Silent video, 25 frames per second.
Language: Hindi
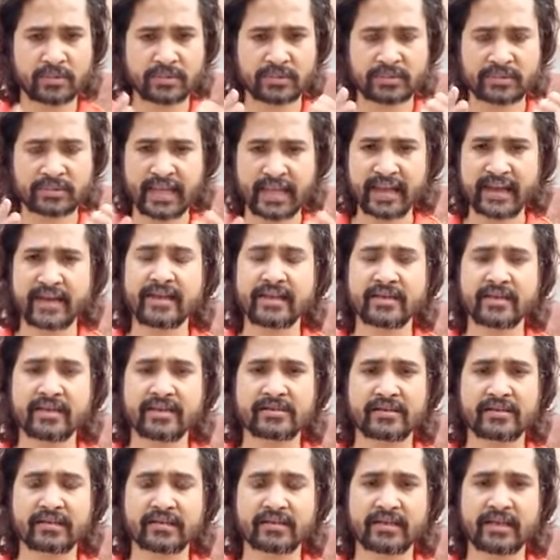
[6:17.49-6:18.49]
तय नहीं कर
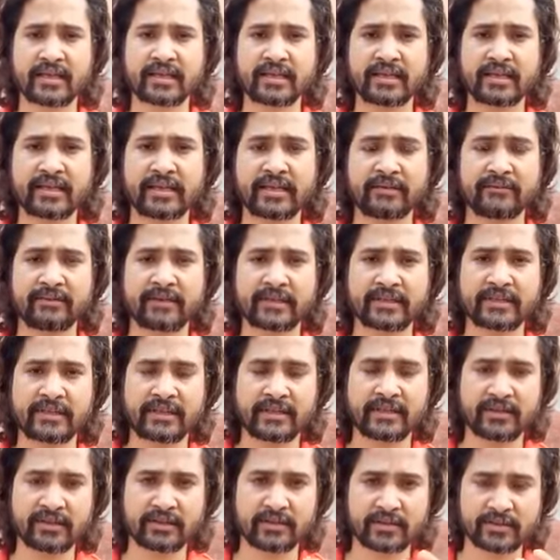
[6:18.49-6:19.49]
सकते कि ये
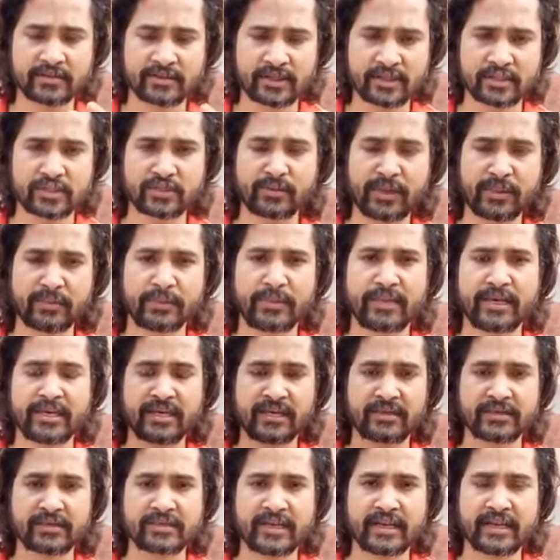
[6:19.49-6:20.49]
व्यक्ति सच में
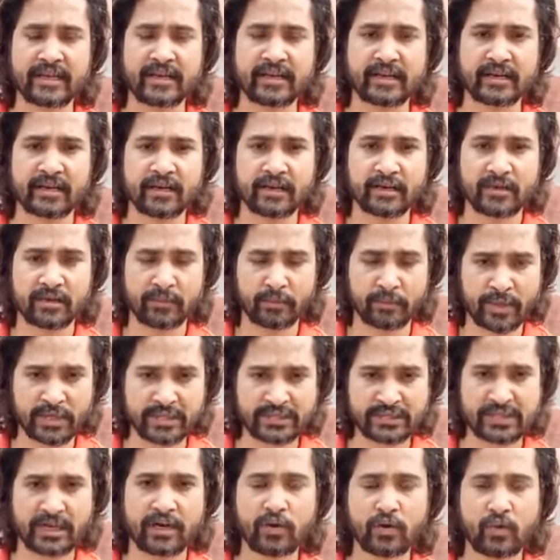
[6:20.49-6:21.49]
भीड़ से
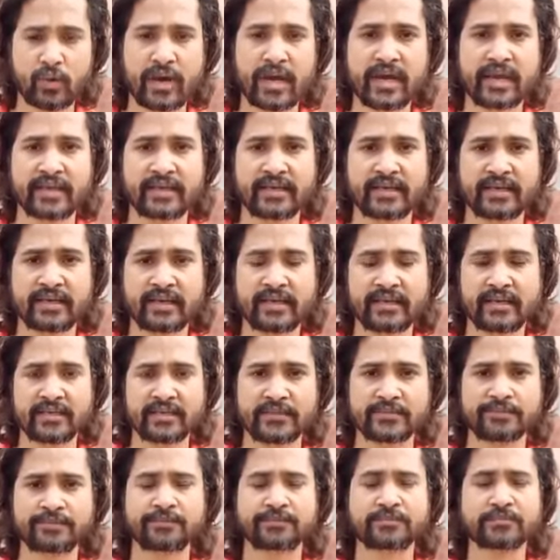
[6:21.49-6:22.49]
बचा हुआ है कि नहीं
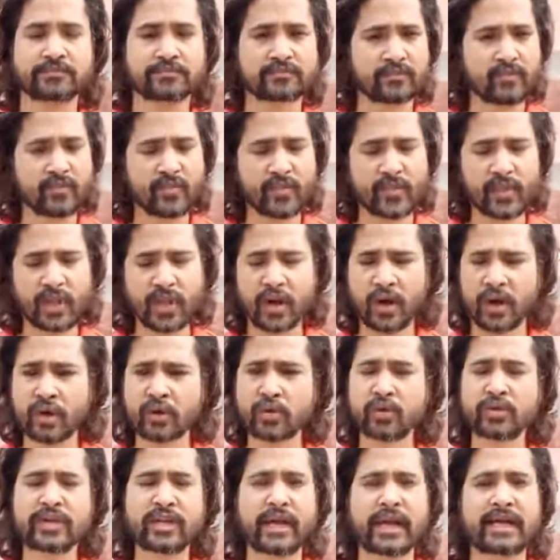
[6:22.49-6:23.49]
है और
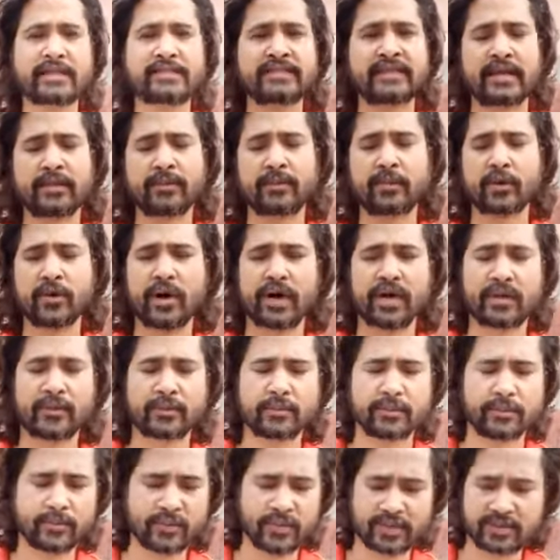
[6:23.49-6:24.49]
उनके आचार व्यवहार
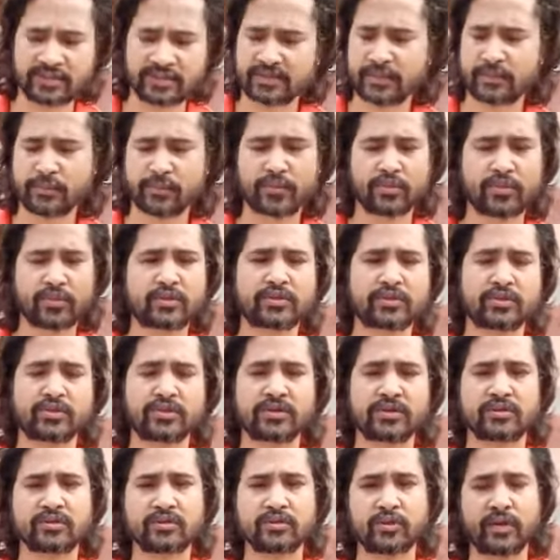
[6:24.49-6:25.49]
सब कुछ
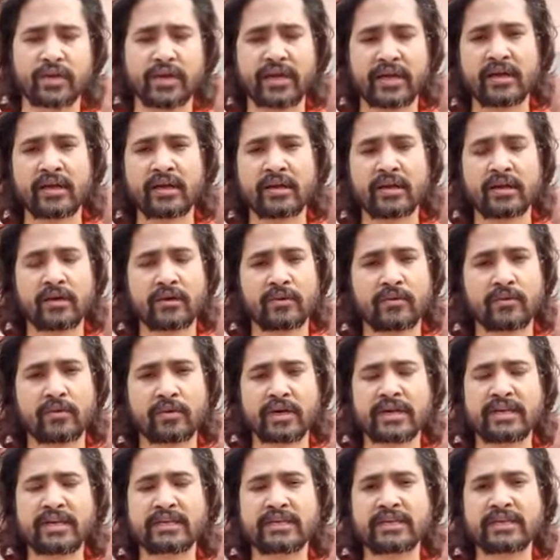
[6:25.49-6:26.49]
जो है वो
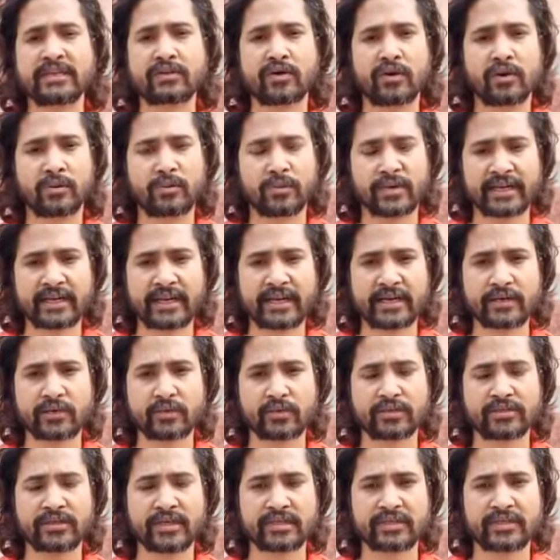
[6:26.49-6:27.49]
कहीं ना कहीं कम्युनिकेट
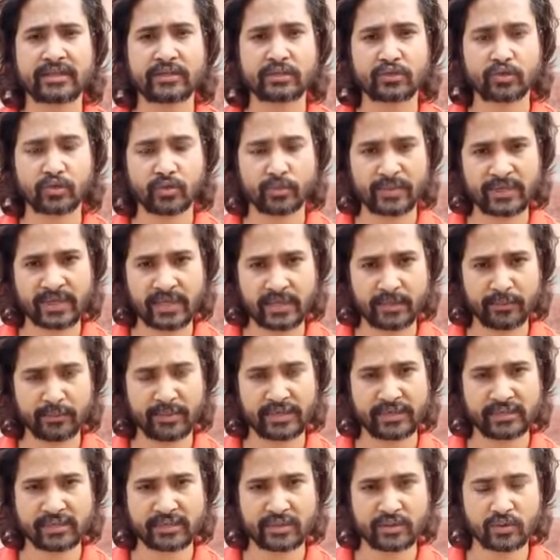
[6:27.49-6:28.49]
हो जाता है जो भी आप
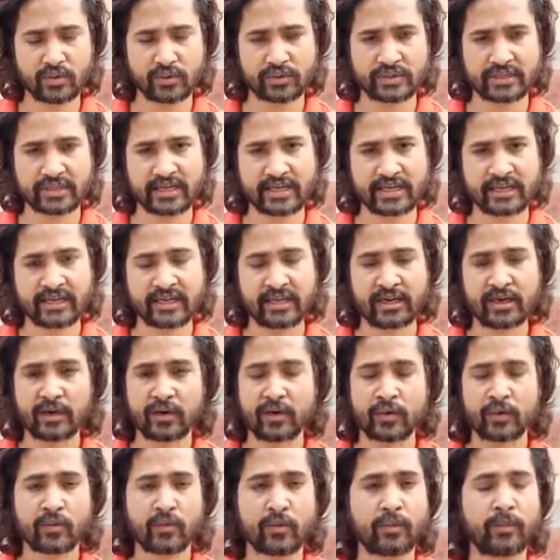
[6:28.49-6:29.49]
भीतर होते हैं
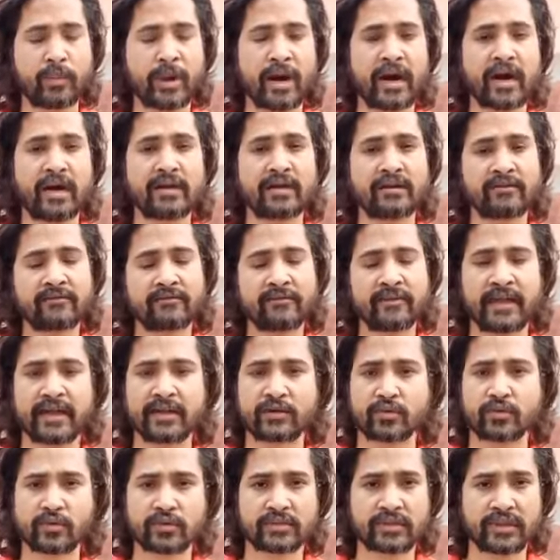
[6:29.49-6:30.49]
वो बाहर
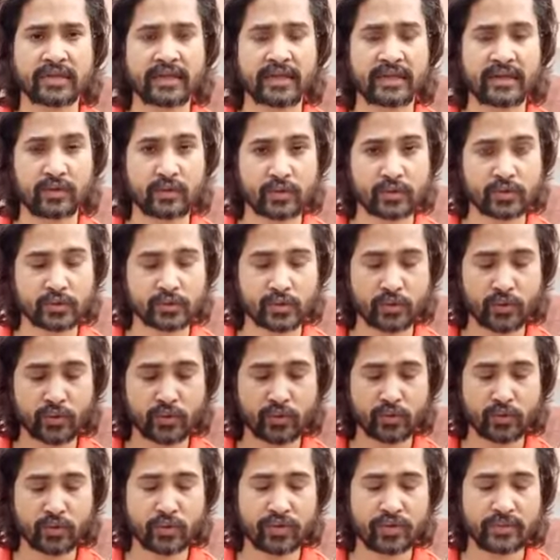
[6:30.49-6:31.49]
रिफ्लेक्ट होता है उसको
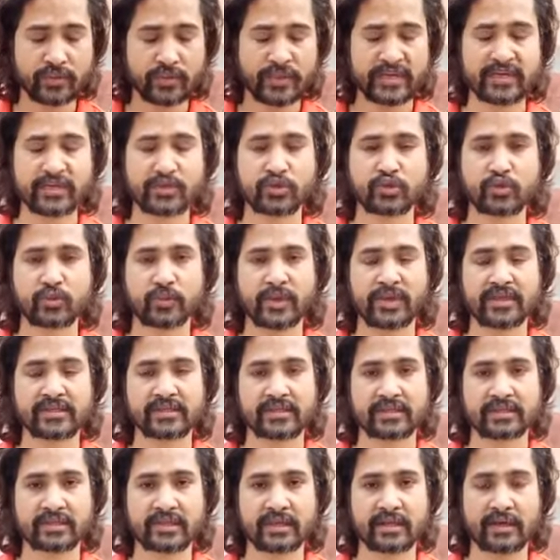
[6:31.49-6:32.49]
कोई भी नहीं छुपा
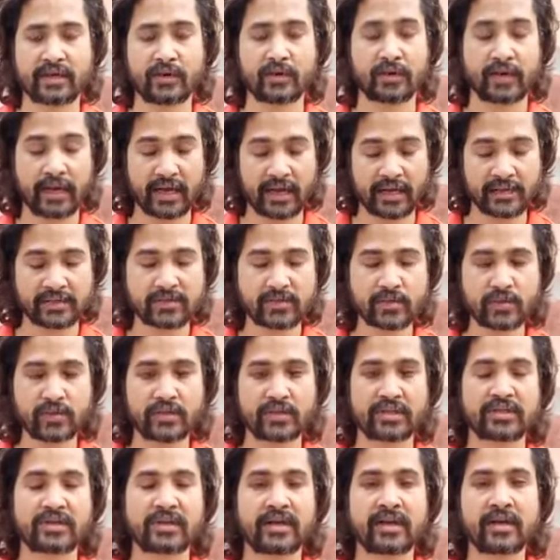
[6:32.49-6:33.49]
सकता और आज तो
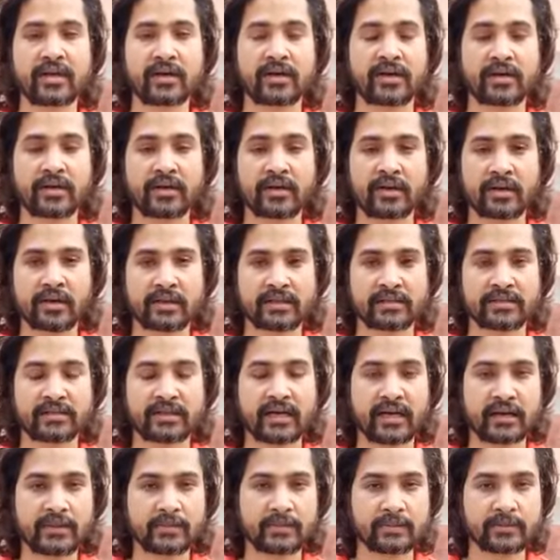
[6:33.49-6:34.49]
इतना इतना
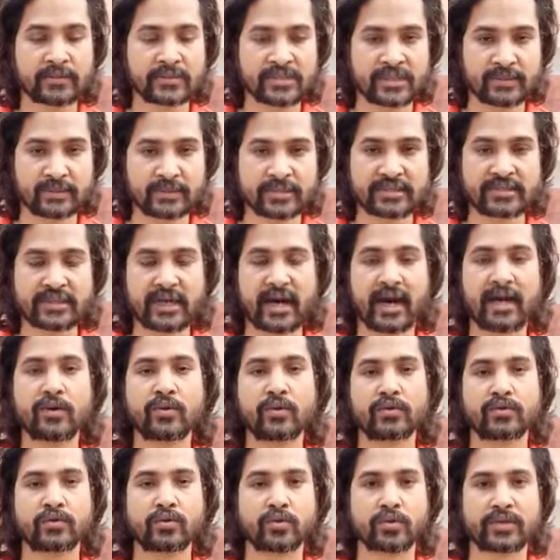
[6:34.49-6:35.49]
हम समझदार
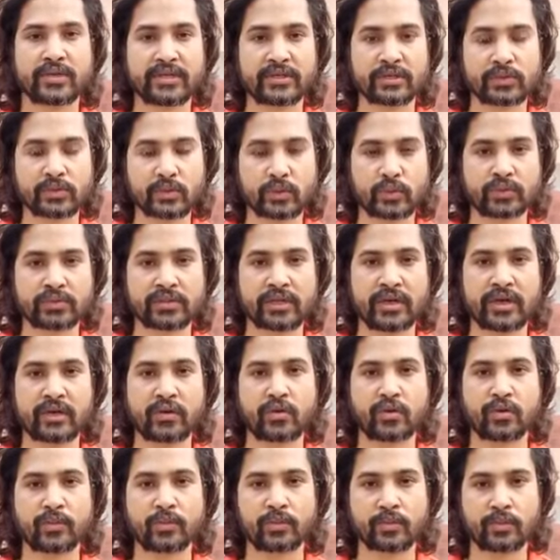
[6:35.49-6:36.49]
हो चुके हैं श्रोता
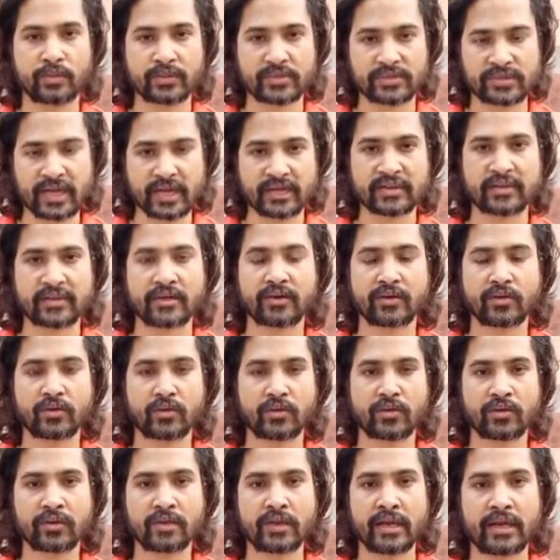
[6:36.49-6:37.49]
लोग साधक
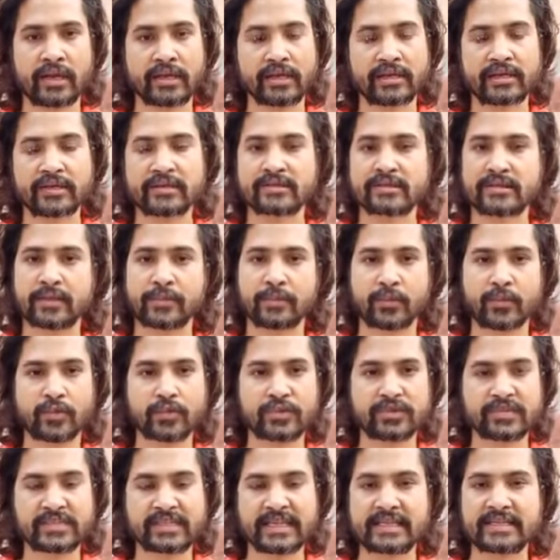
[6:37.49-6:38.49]
लोग कि सब
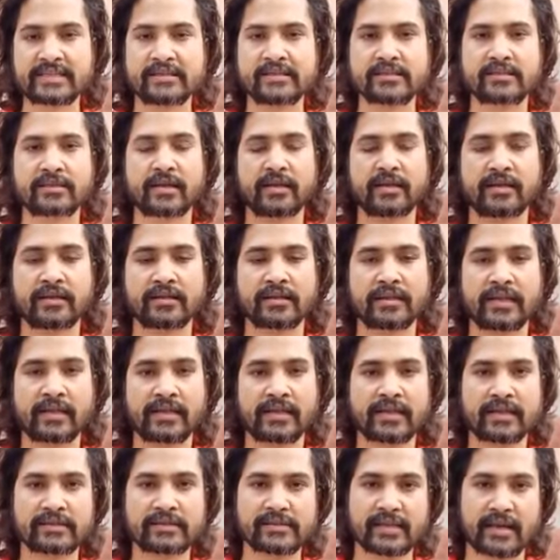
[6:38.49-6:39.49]
कुछ सेंस कर लेते हैं
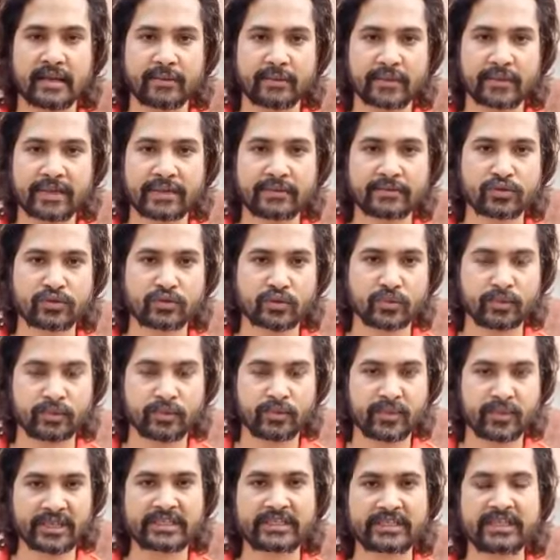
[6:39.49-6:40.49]
कि सामने जो
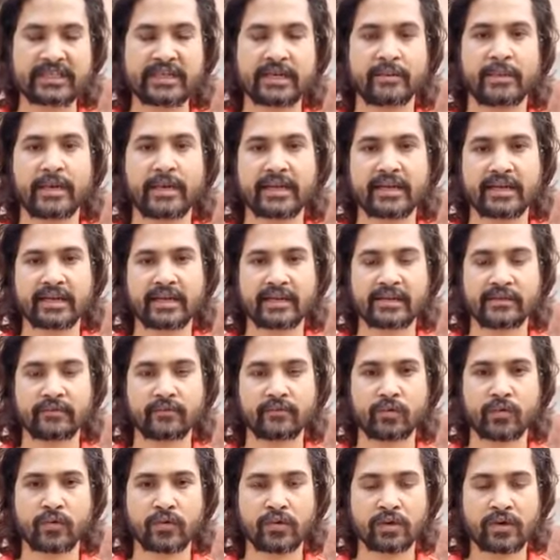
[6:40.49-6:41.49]
व्यक्ति हमारे हैं
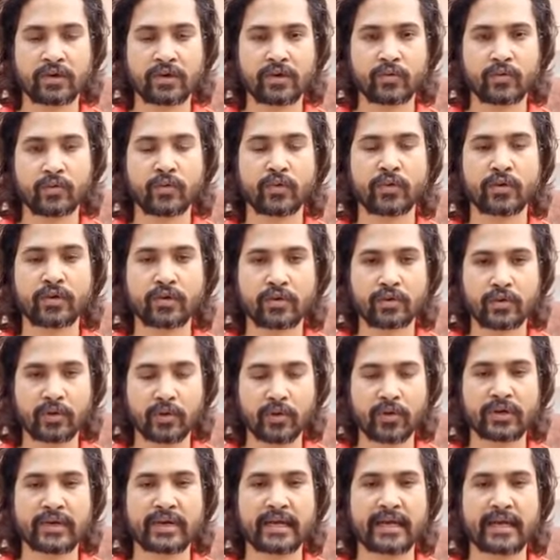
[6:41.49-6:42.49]
वो वो
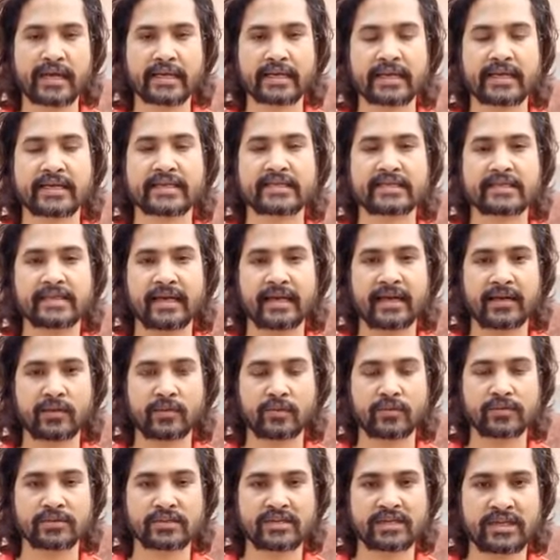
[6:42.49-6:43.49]
कौन है कैसा है
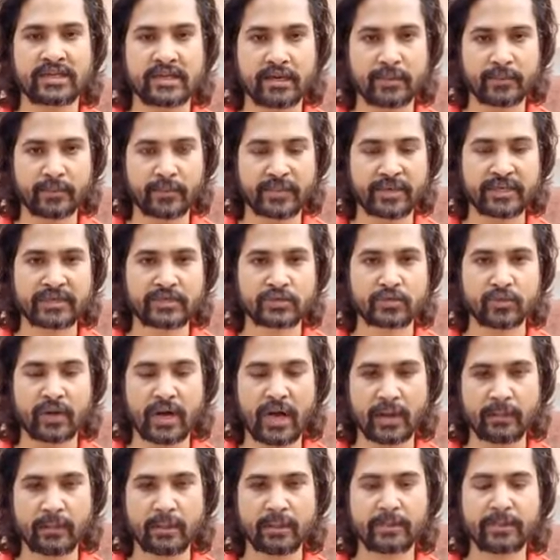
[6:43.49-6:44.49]
उसकी अपनी जो
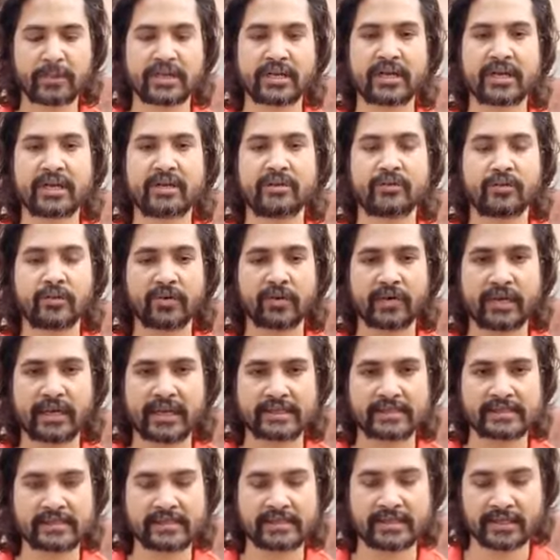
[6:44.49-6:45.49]
आभा मंडल है वो
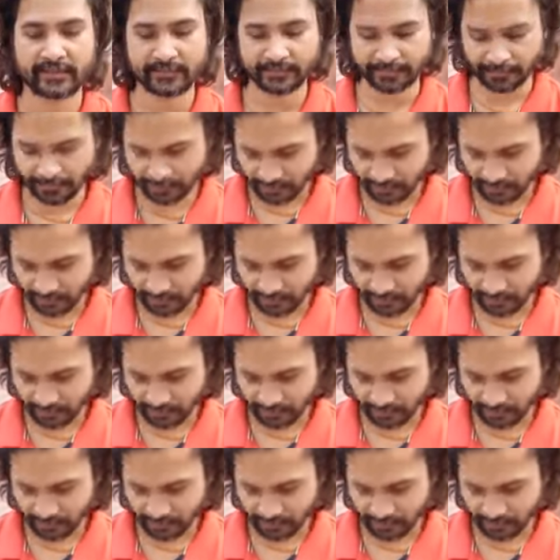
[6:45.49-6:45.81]
कैसी है